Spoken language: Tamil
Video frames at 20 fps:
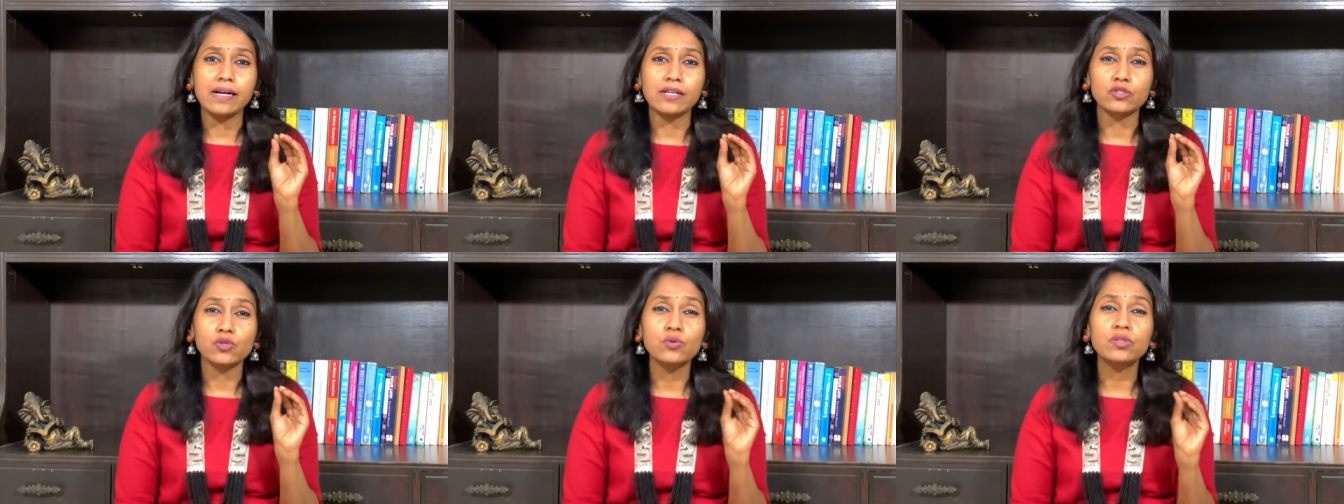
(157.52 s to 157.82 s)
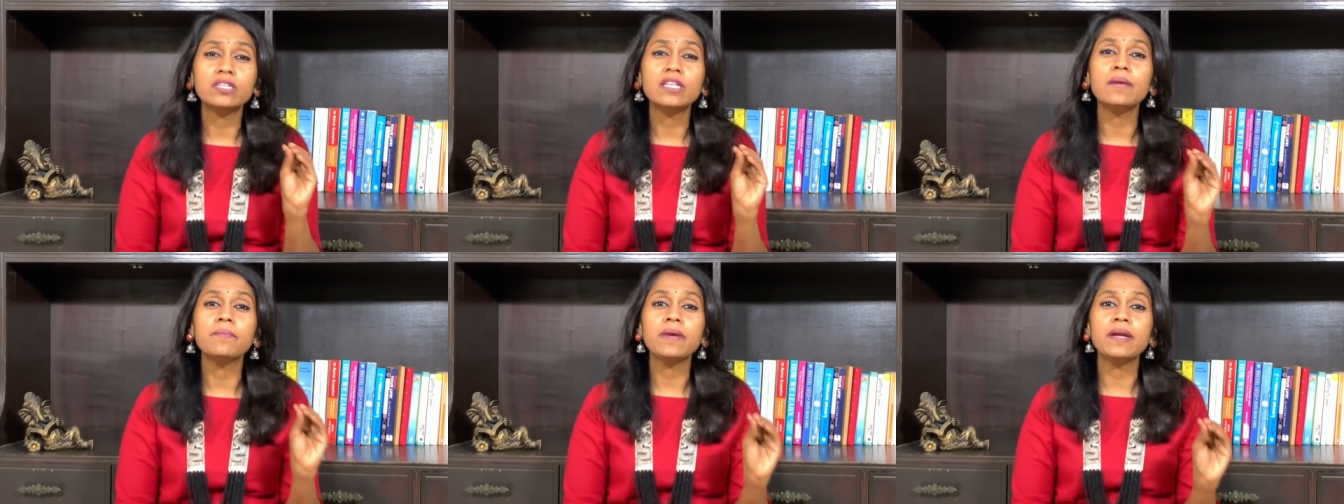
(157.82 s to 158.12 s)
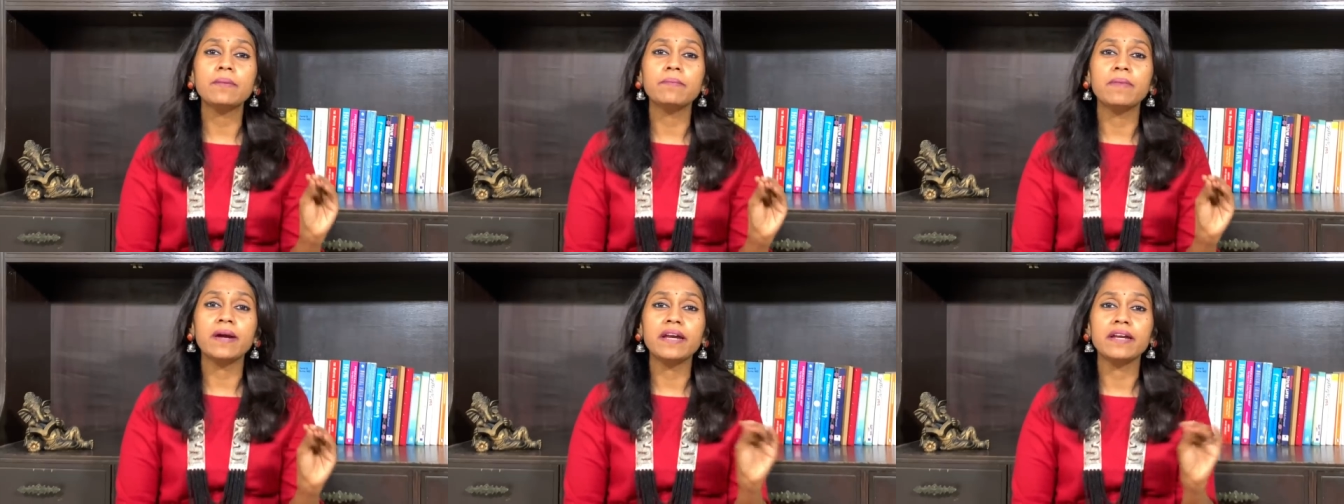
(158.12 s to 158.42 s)

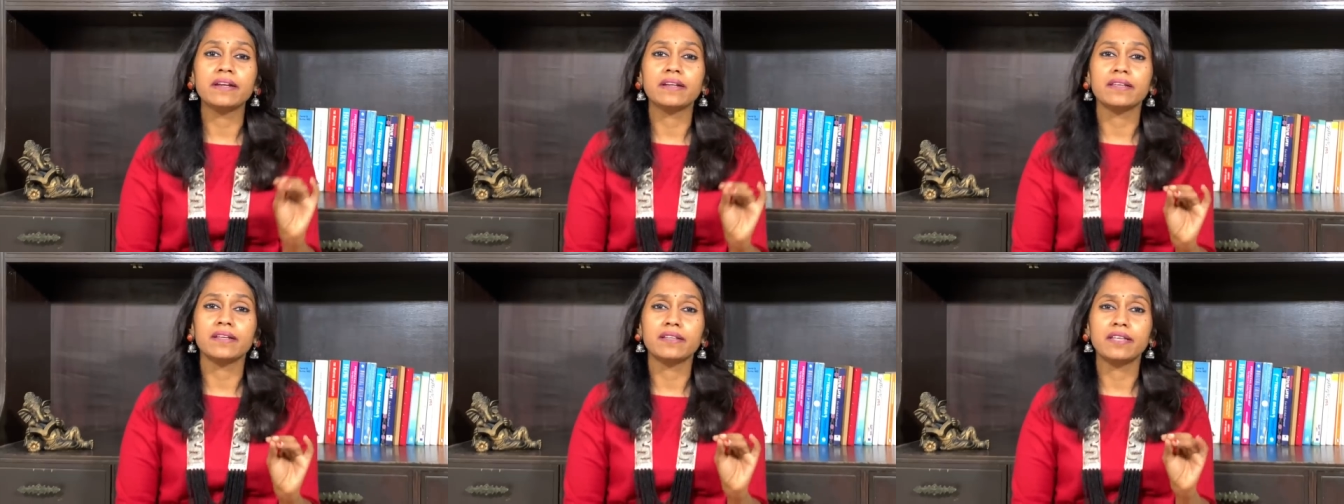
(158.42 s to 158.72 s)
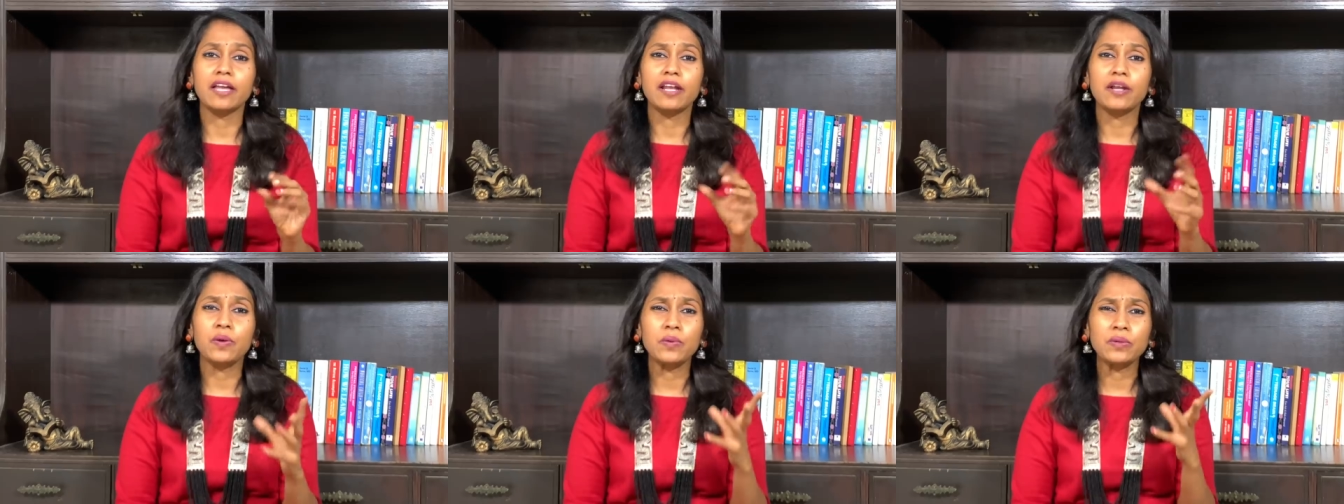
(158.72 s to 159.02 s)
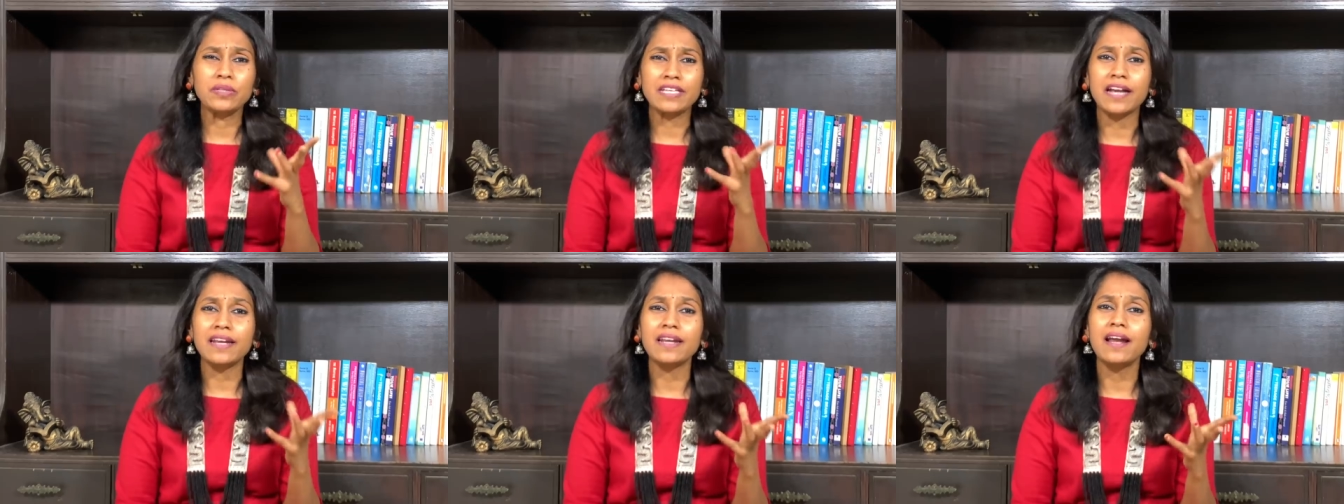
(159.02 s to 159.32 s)
சுத்தமின்மைன்றது
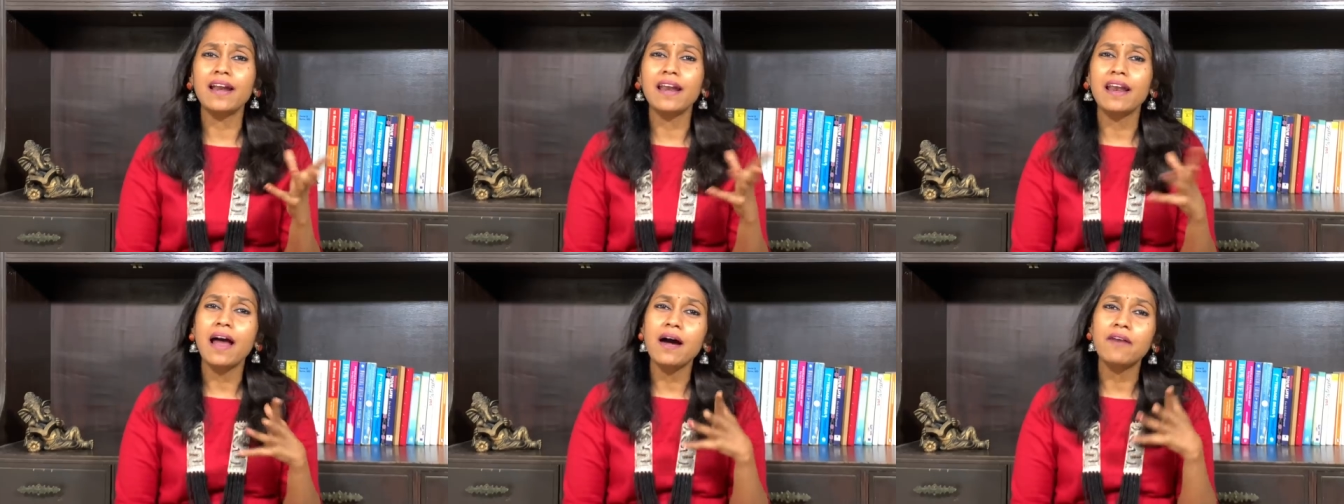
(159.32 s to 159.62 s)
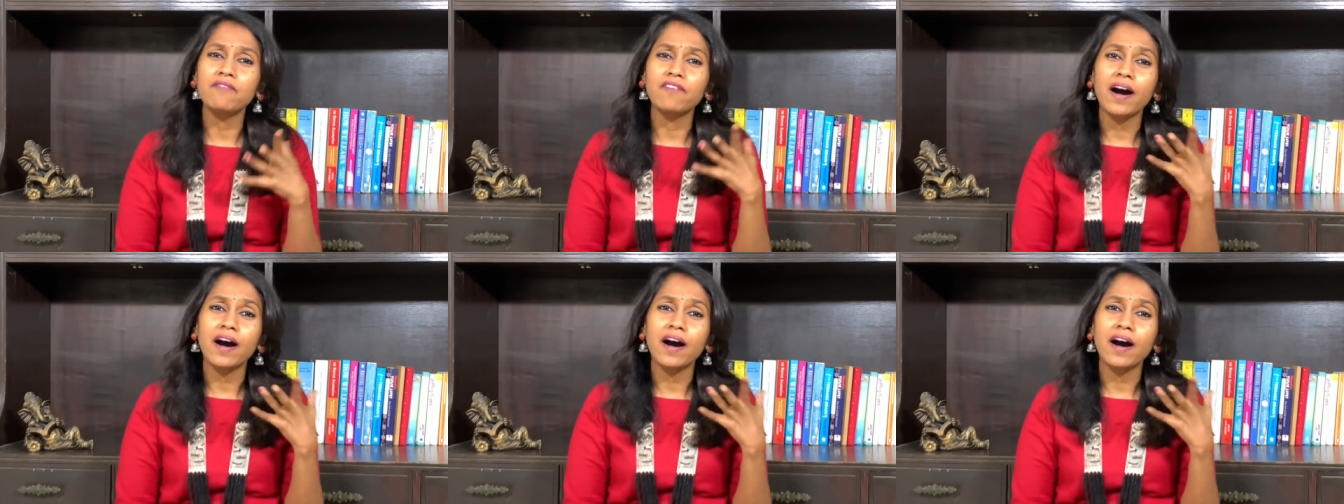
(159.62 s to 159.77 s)
தெரியும் எல்லாம்